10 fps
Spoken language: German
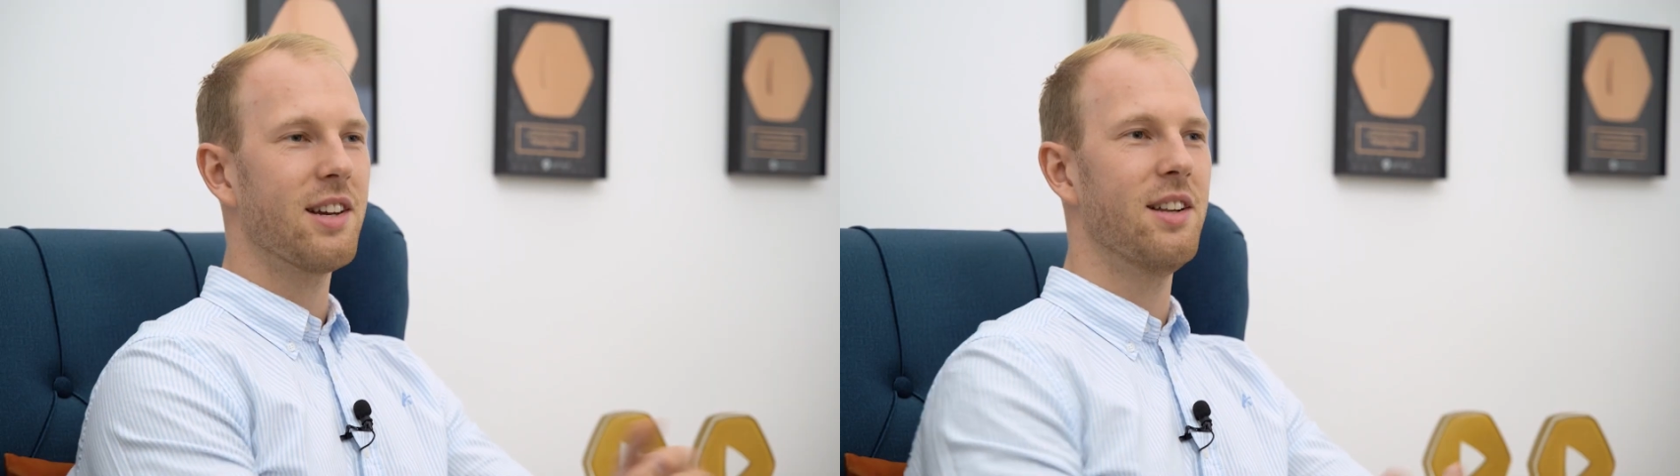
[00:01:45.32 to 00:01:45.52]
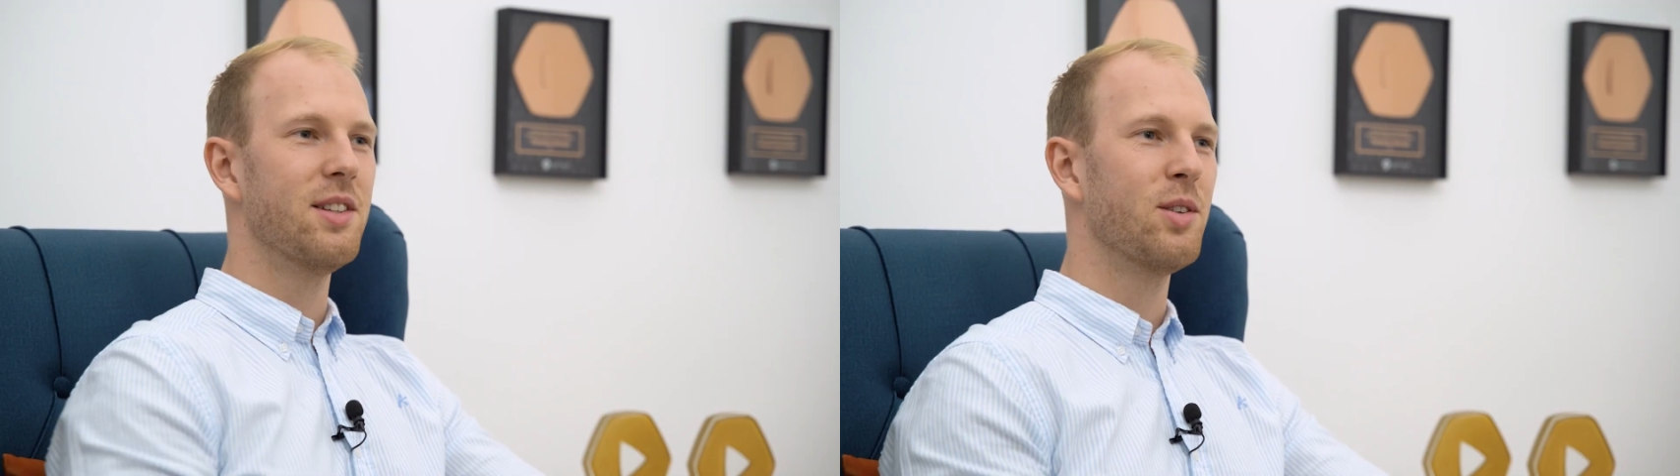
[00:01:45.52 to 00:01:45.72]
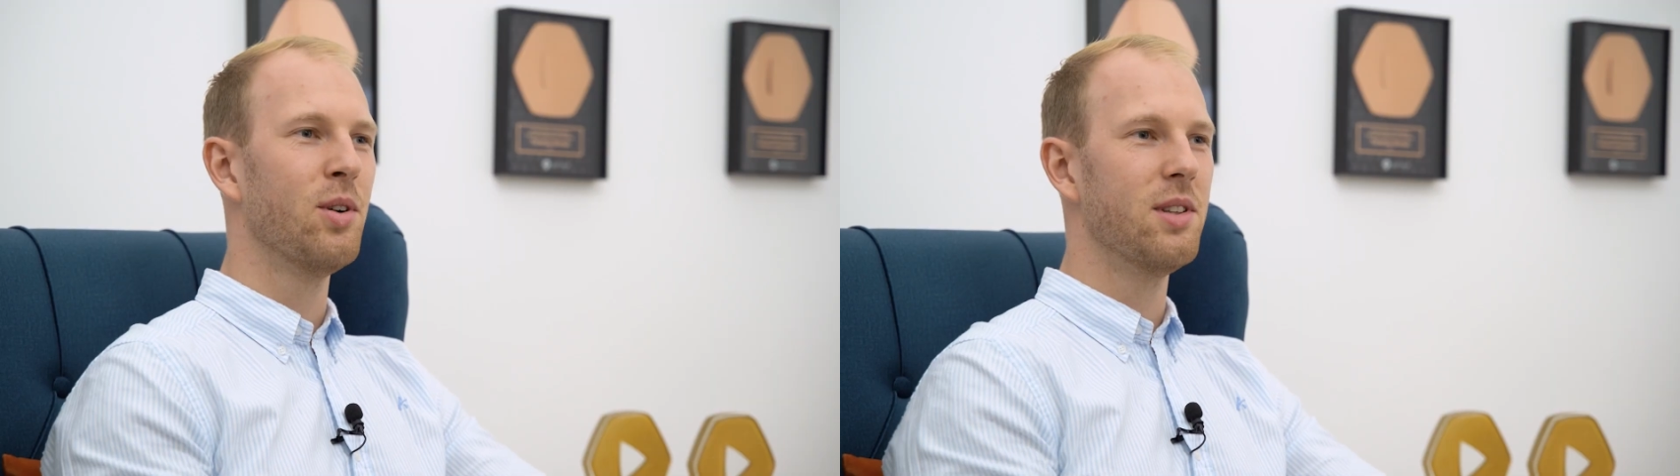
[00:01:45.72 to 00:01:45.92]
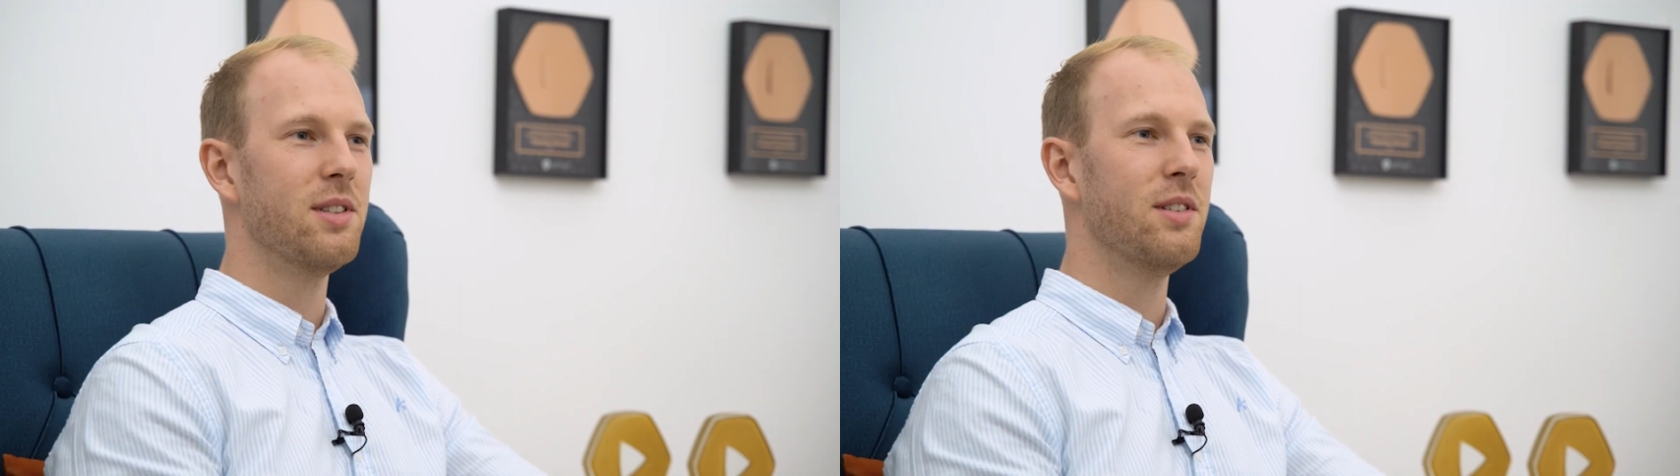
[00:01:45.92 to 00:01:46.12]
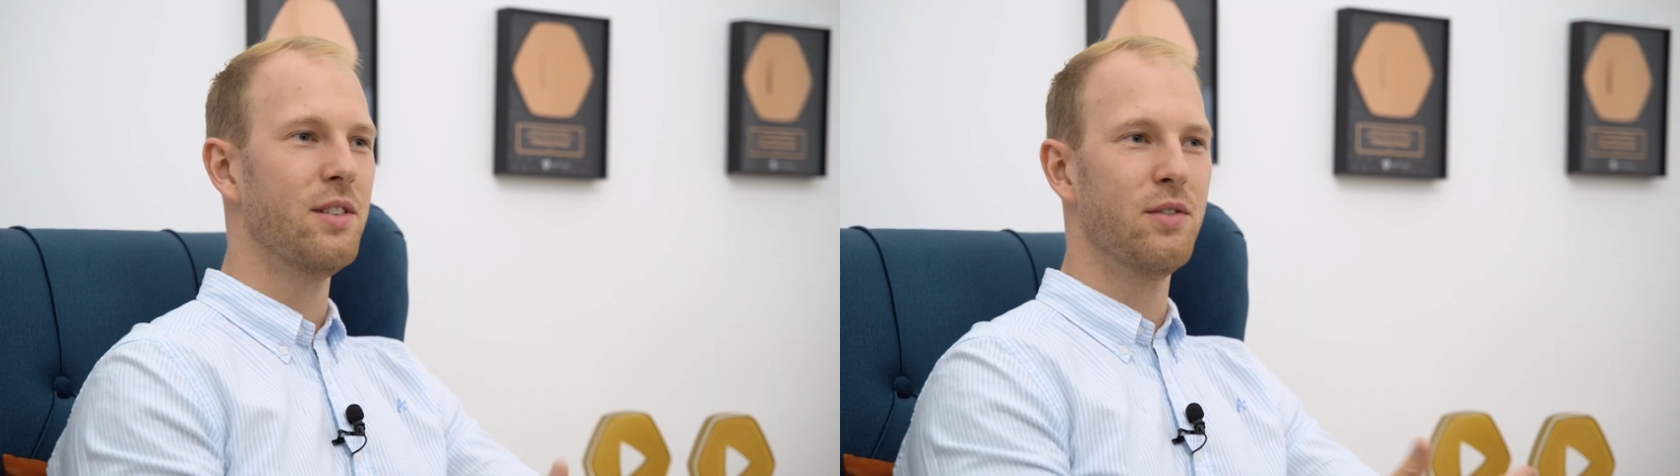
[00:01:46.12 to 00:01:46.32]
kann sich
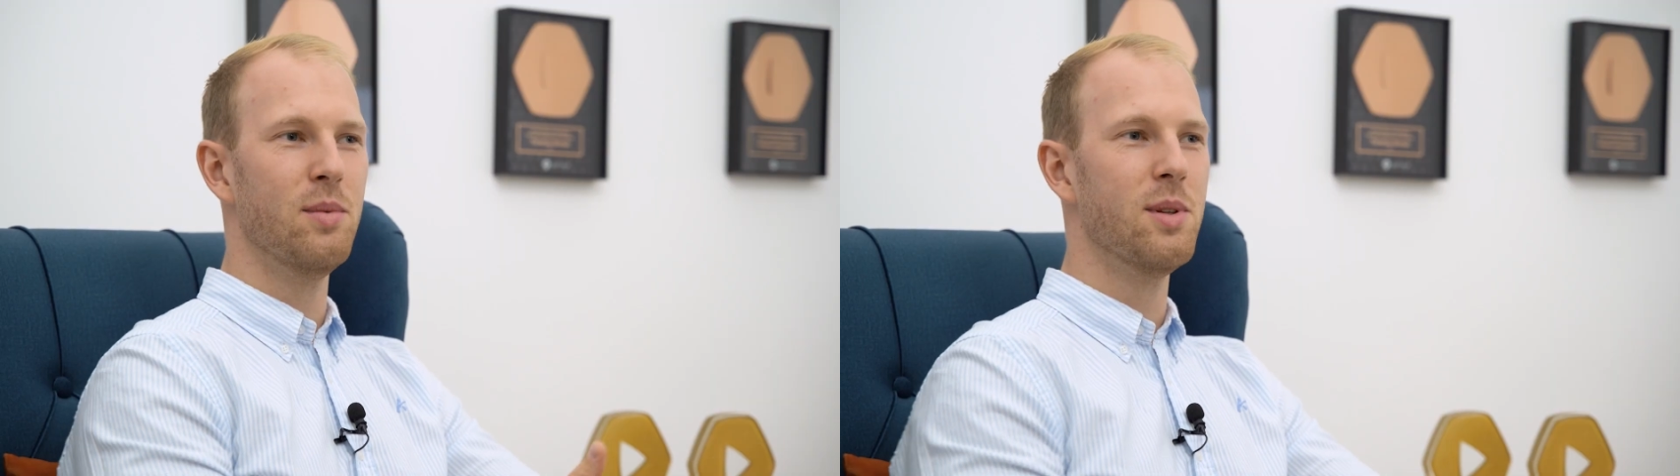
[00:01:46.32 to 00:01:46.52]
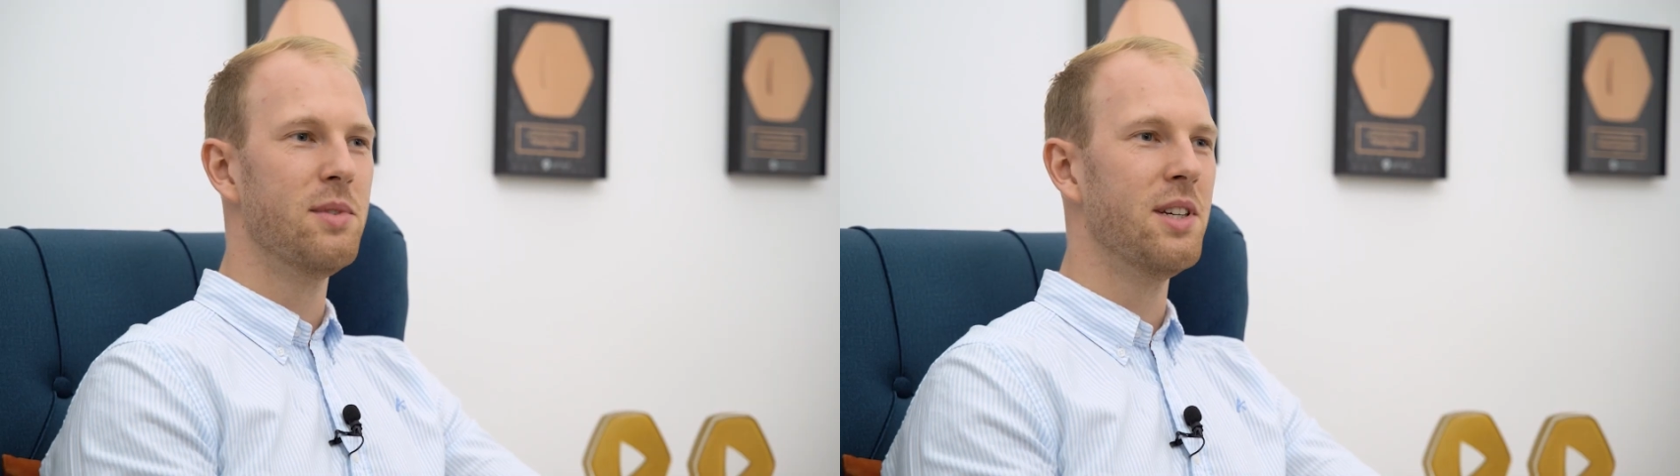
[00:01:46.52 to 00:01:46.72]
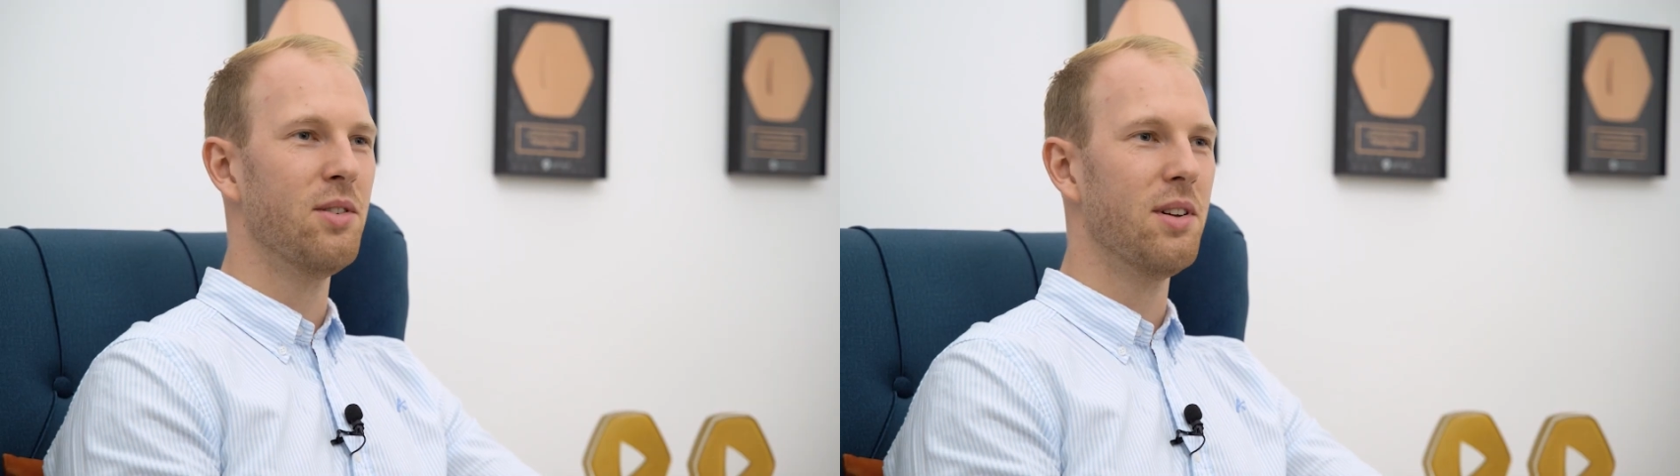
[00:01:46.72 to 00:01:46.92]
kurz 75,